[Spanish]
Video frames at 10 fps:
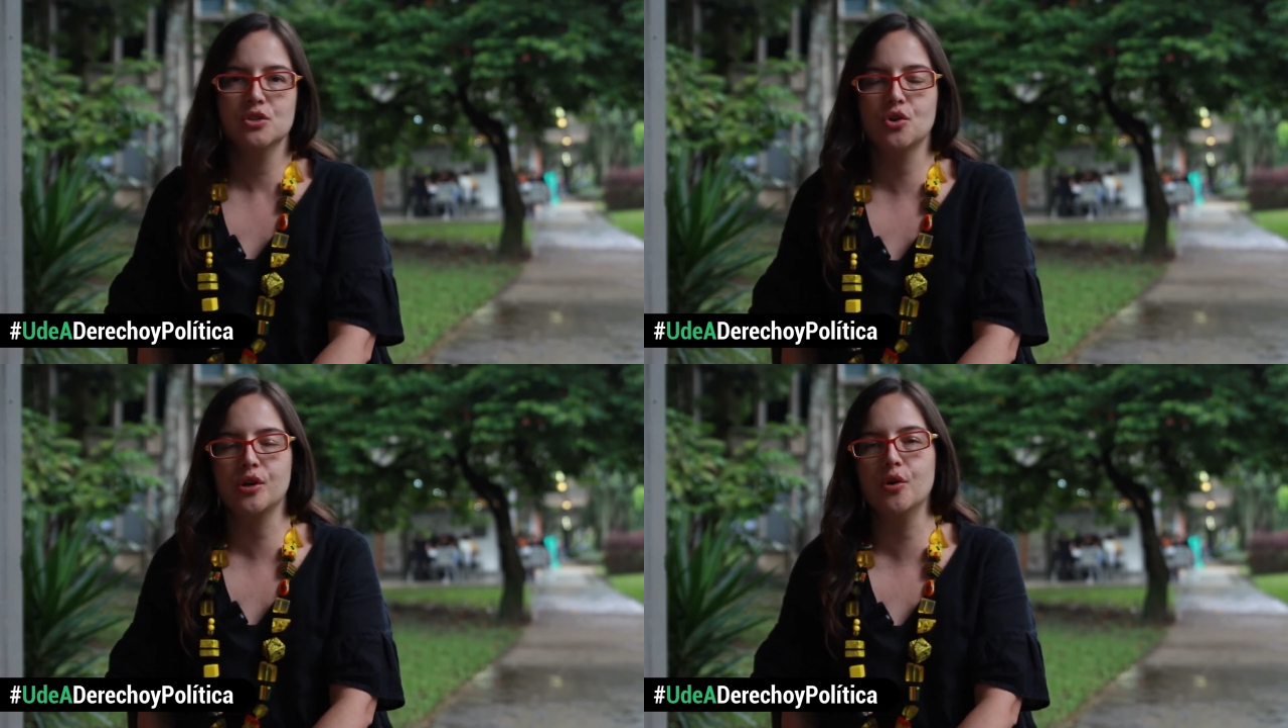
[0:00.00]

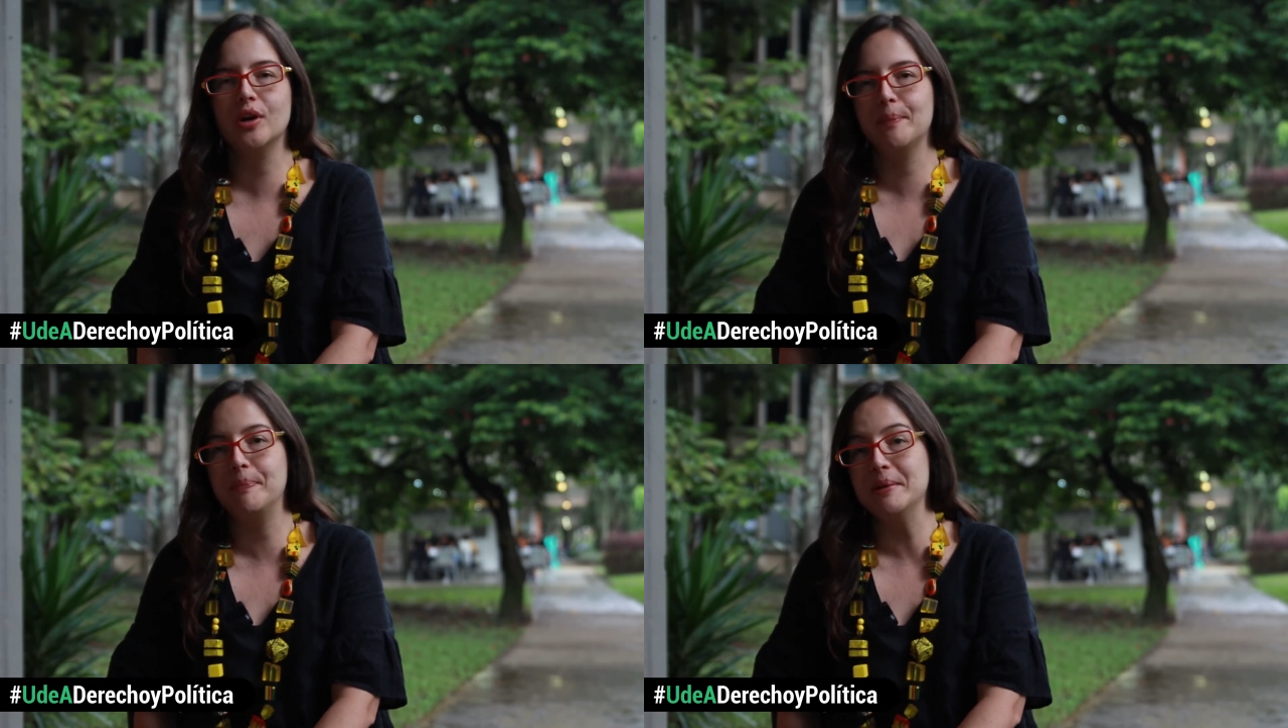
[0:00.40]
Yo creo
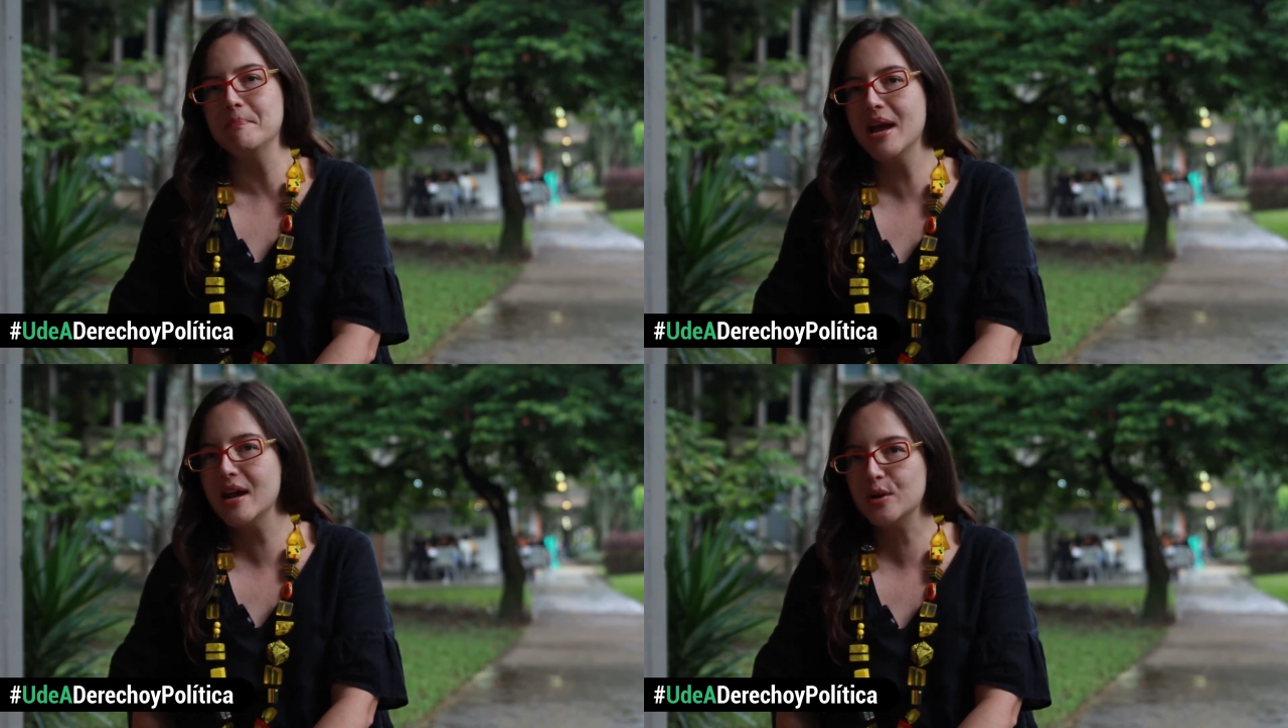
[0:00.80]
que
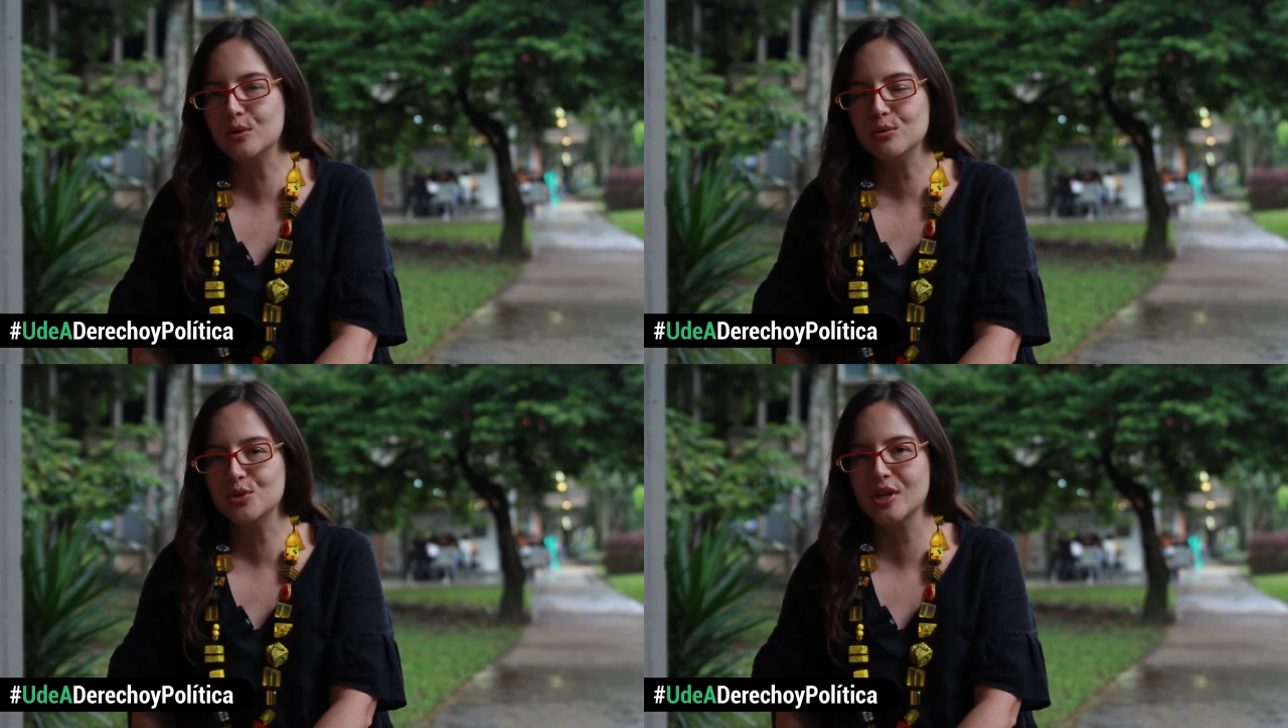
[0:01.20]

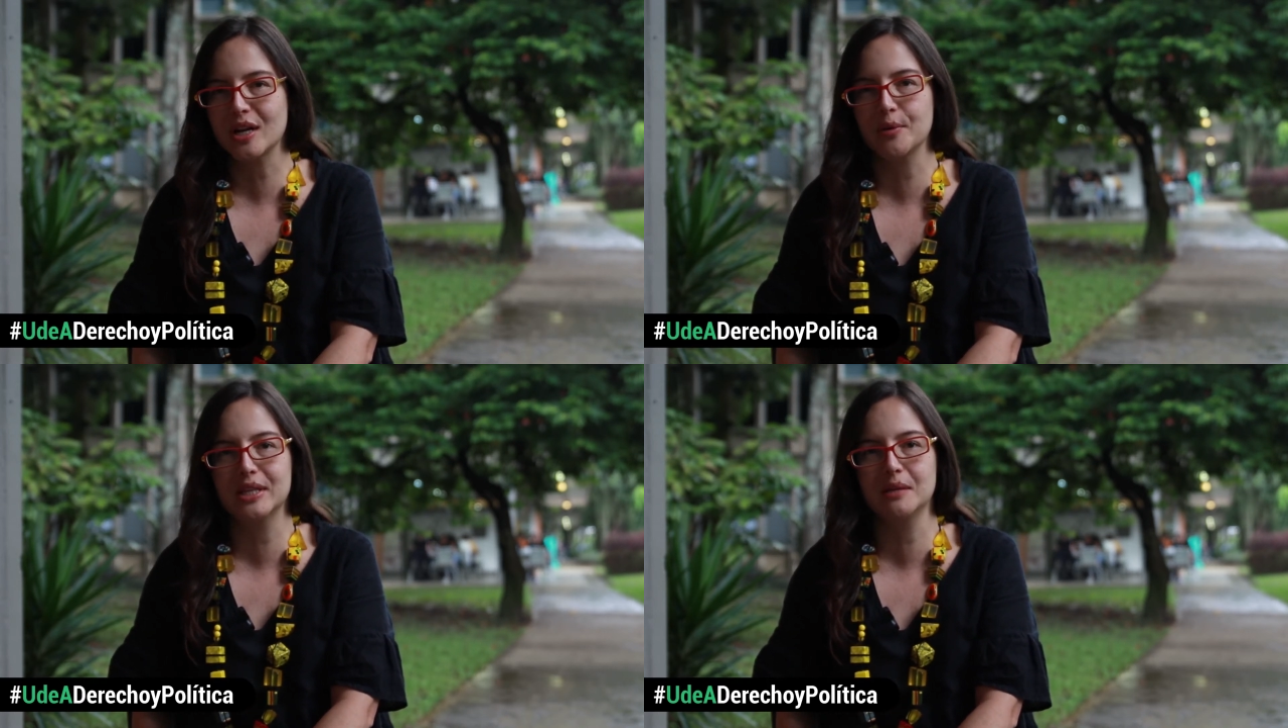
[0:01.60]
primero se
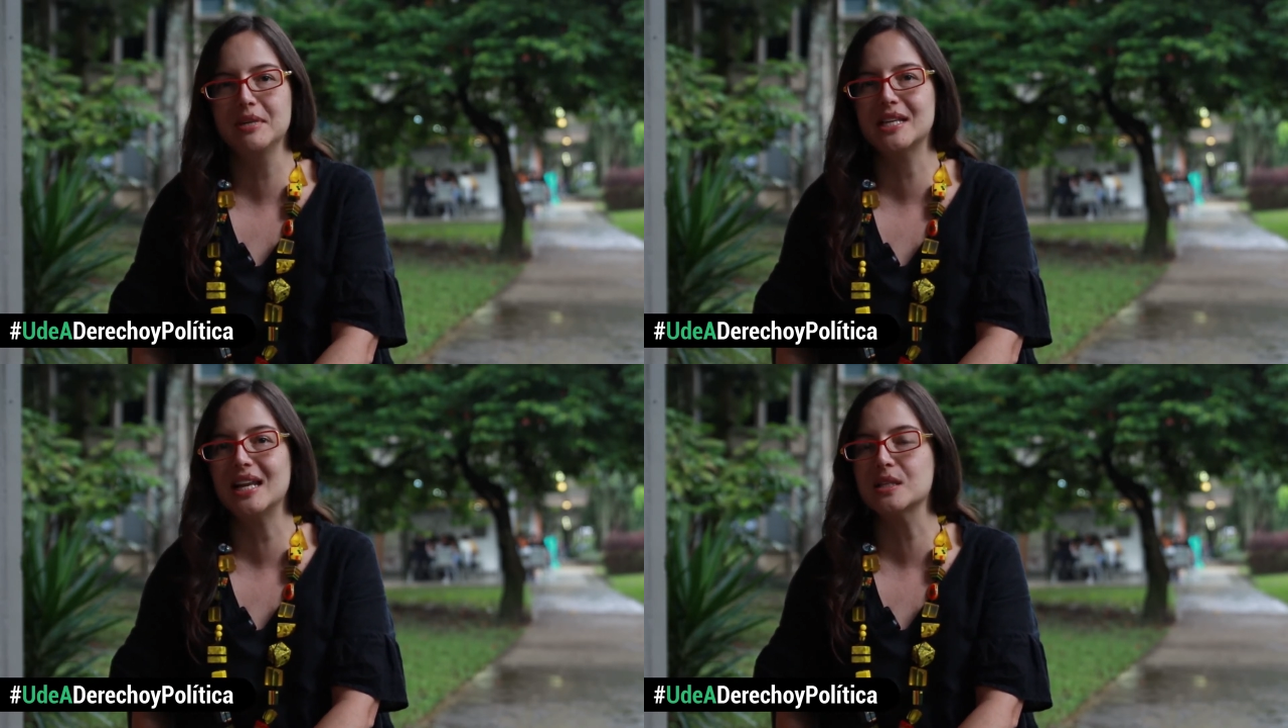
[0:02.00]

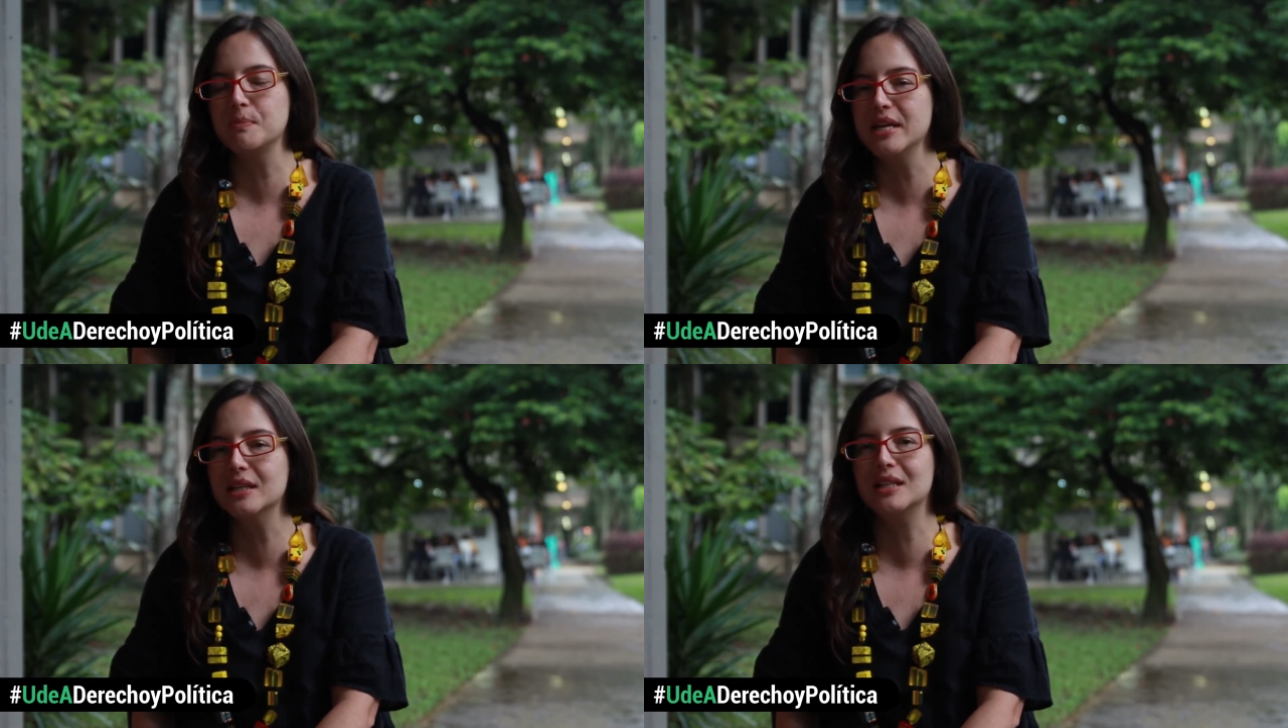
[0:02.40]
revictimiza a las
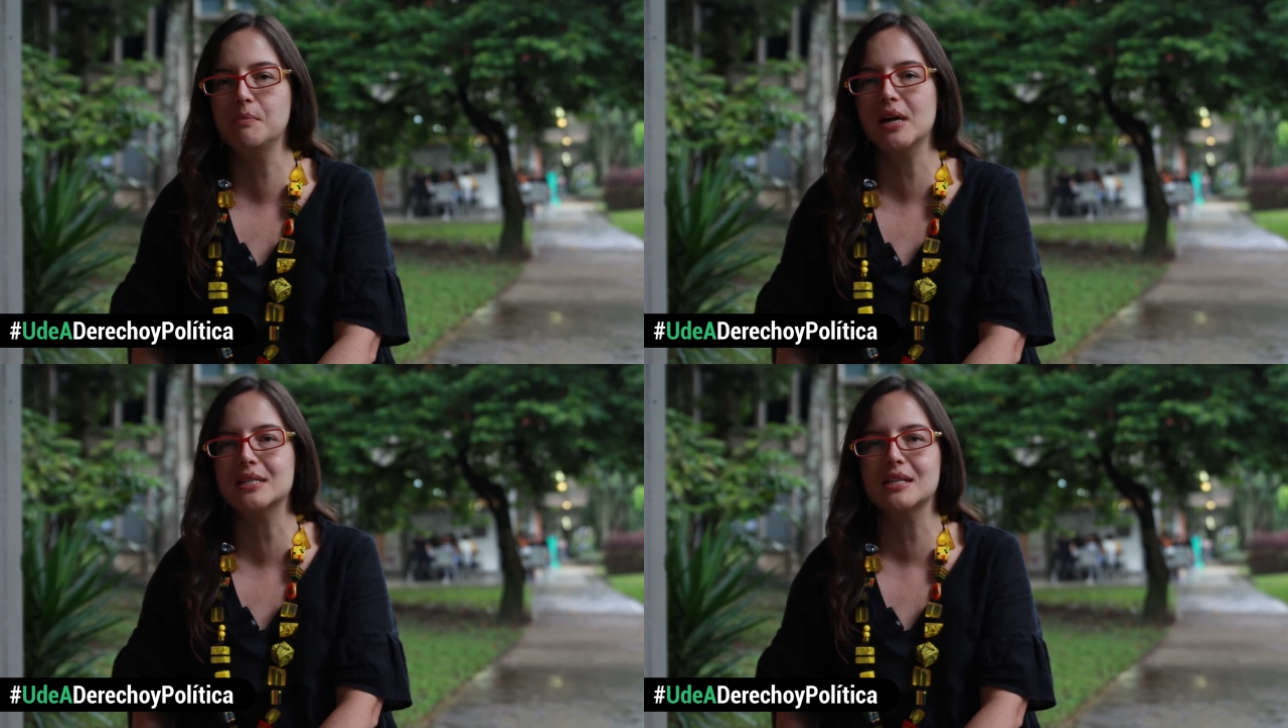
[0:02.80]

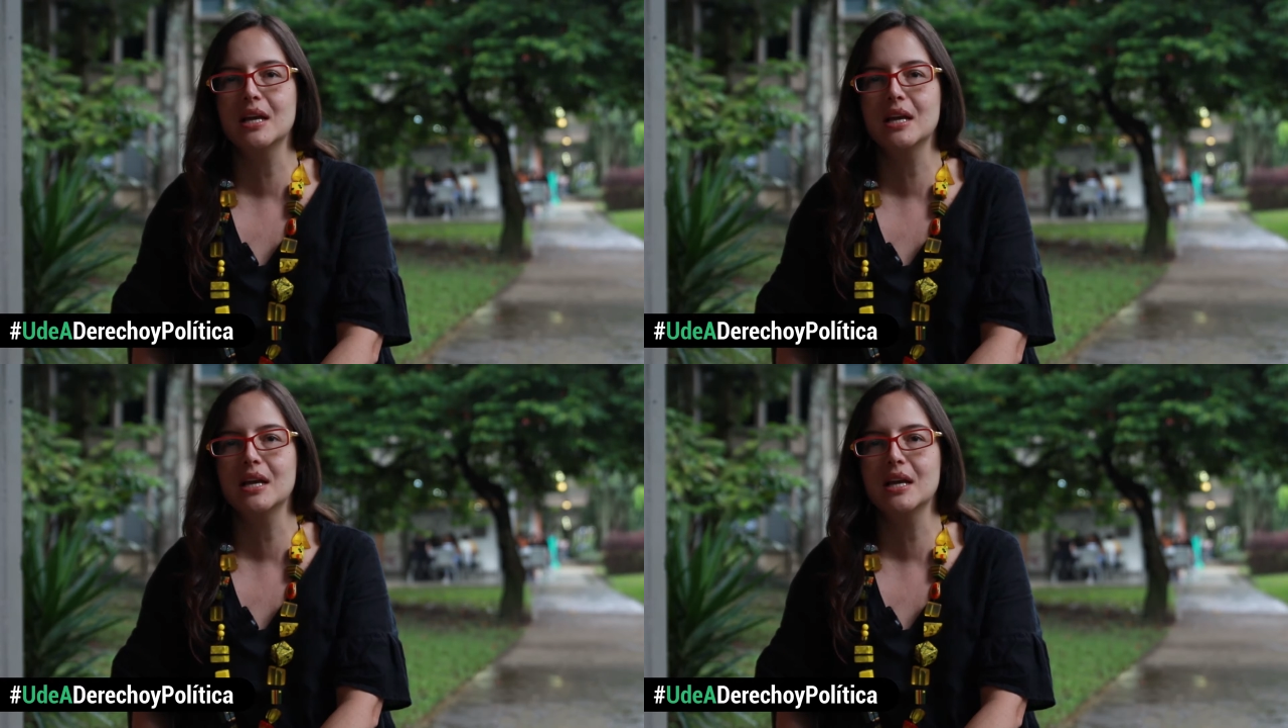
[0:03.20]
víctimas,